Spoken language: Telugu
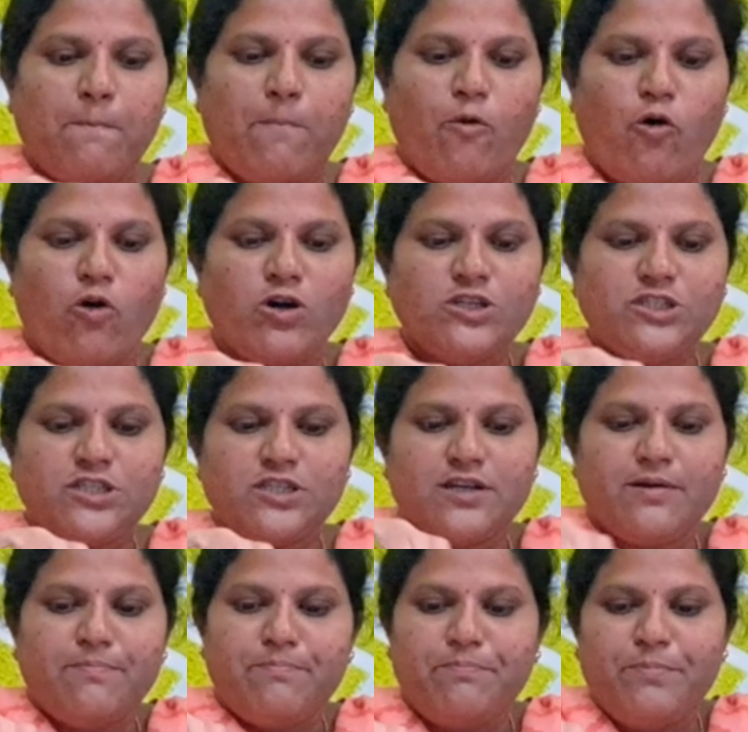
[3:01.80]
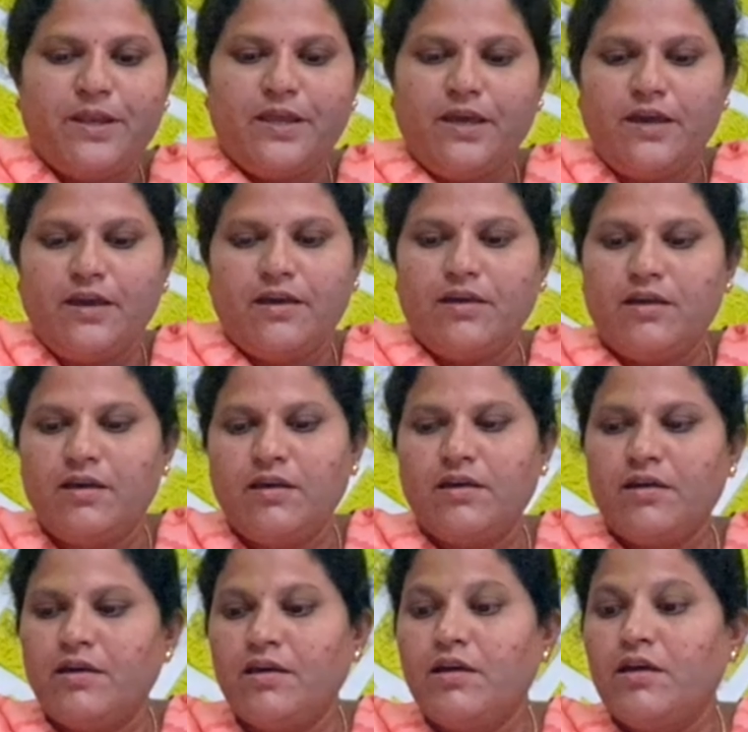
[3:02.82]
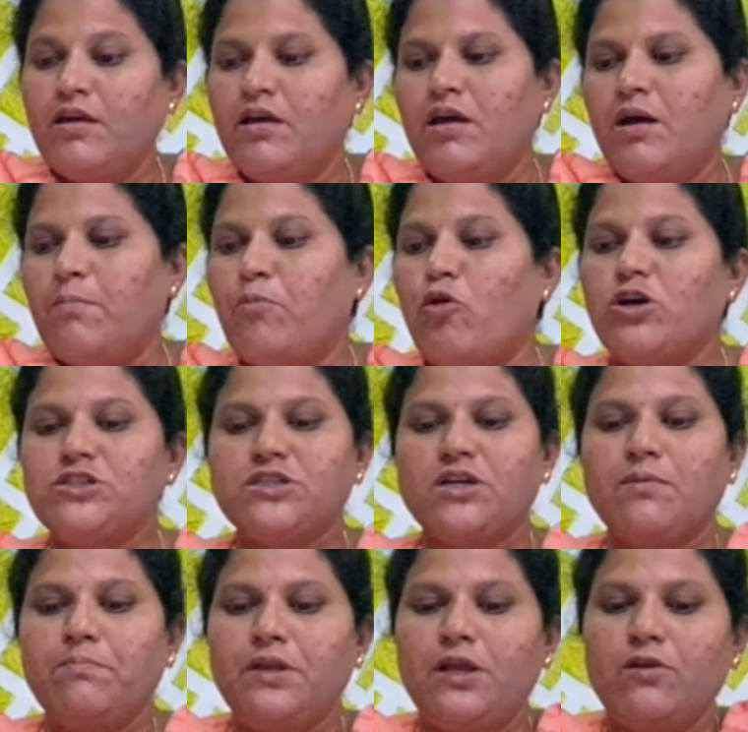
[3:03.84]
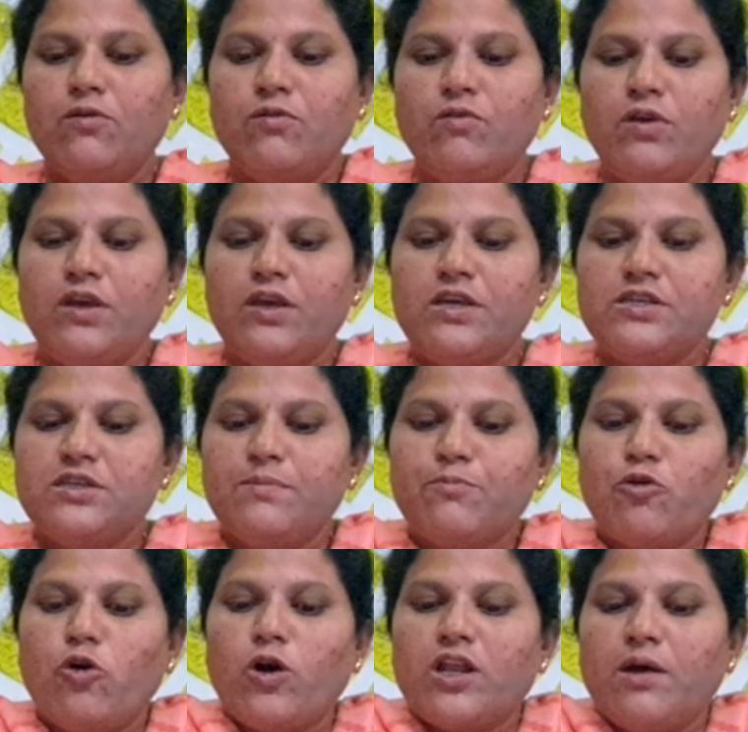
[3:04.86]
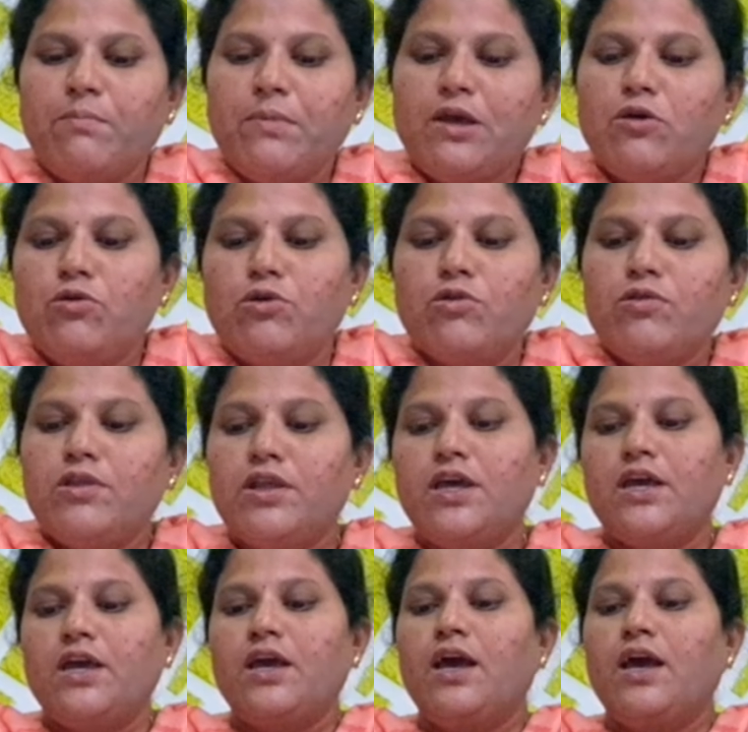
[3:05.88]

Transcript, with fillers: బాష్ కంపెనీ బాష్ కంపెనీలోనూ ఈజీ ప్రోగ్రామింగ్ ఉంటుంది